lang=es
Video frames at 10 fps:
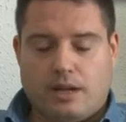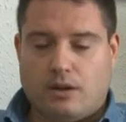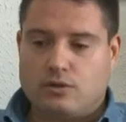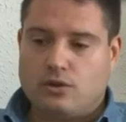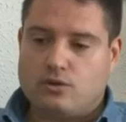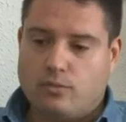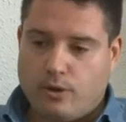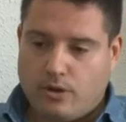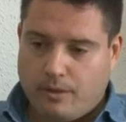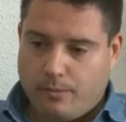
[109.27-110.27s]
Y el Consejo
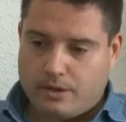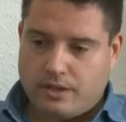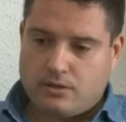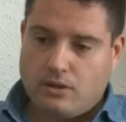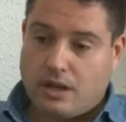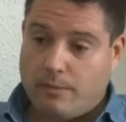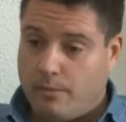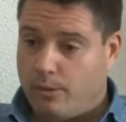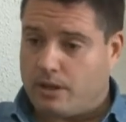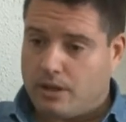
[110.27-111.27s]
Superior de Deportes, con el
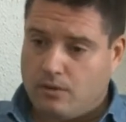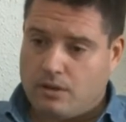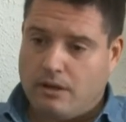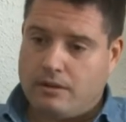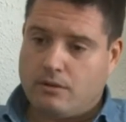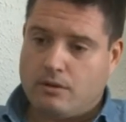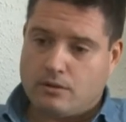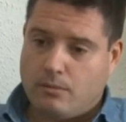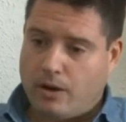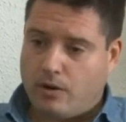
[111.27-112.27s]
cambio político últimamente, cuando
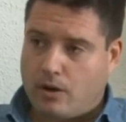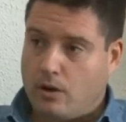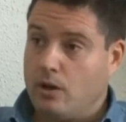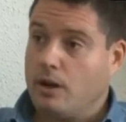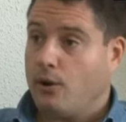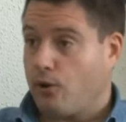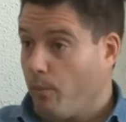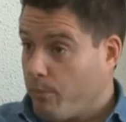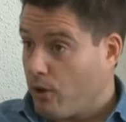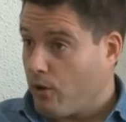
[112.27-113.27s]
entró Mariano Rajoy,
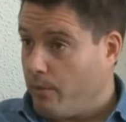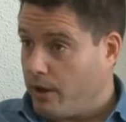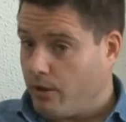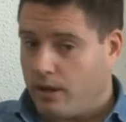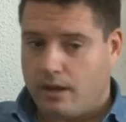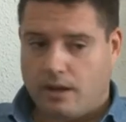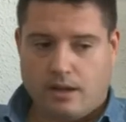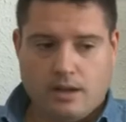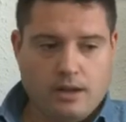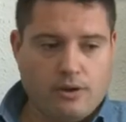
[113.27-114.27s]
rompió el convenio
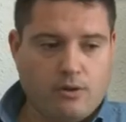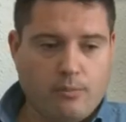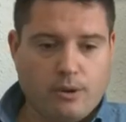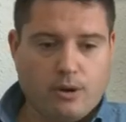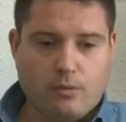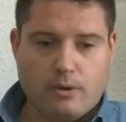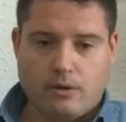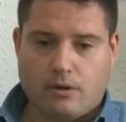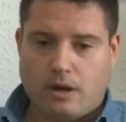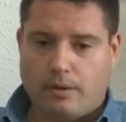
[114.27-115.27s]
de, rompió el convenio
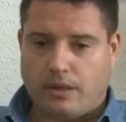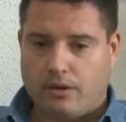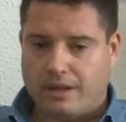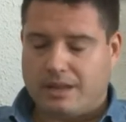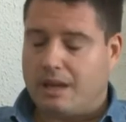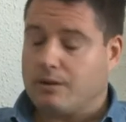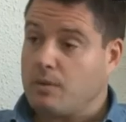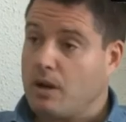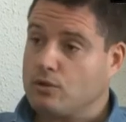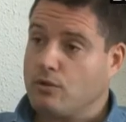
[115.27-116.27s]
de colaboración que teníamos
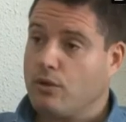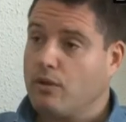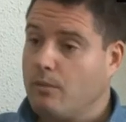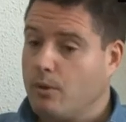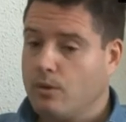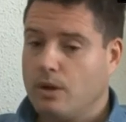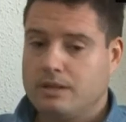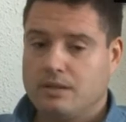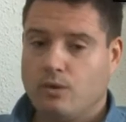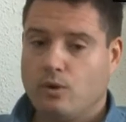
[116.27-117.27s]
para la construcción del módulo de
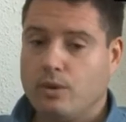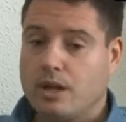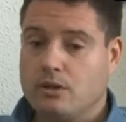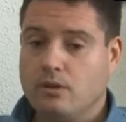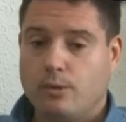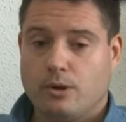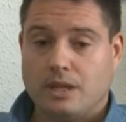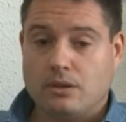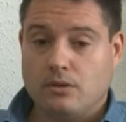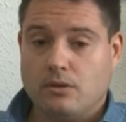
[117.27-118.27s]
atletismo cubierto, por lo
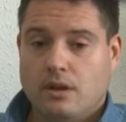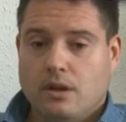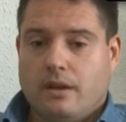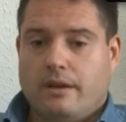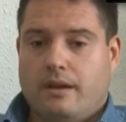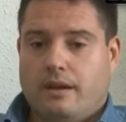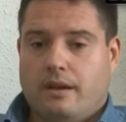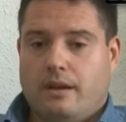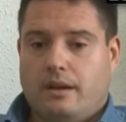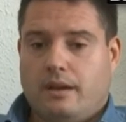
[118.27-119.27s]
tanto,
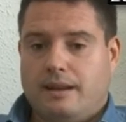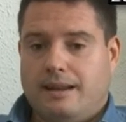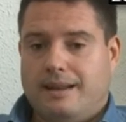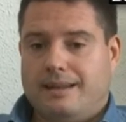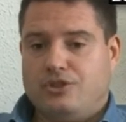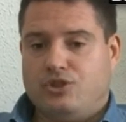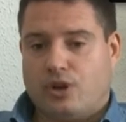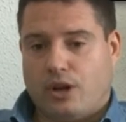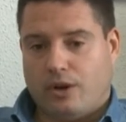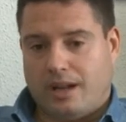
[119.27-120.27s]
eh,
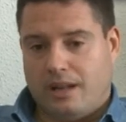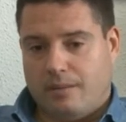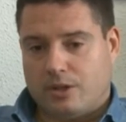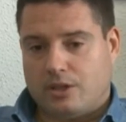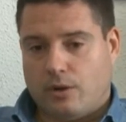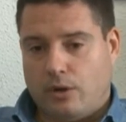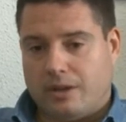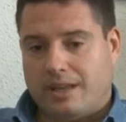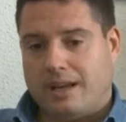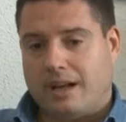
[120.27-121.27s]
yo creo que en el deporte se ve lo
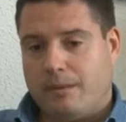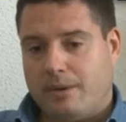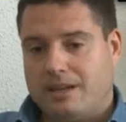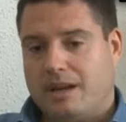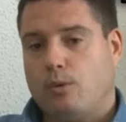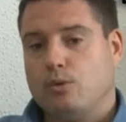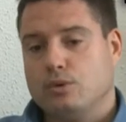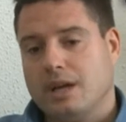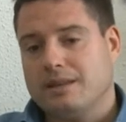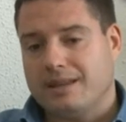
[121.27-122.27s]
que tiene que cambiar es la
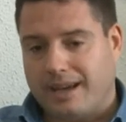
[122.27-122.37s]
voluntad de